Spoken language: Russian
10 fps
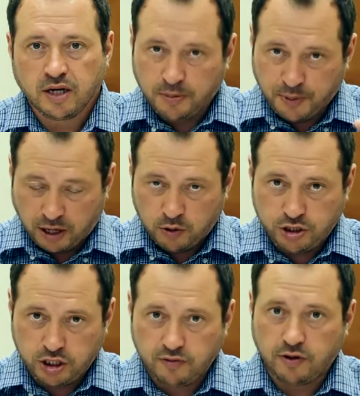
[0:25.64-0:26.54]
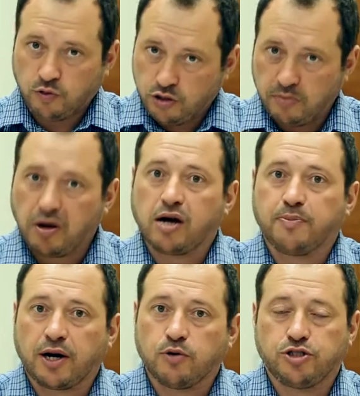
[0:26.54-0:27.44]
К пророчеству относим как к
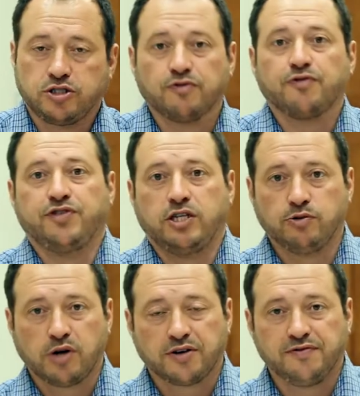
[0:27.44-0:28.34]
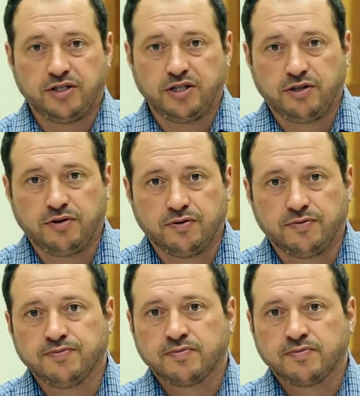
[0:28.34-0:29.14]
пророчеству, к видению как к видению.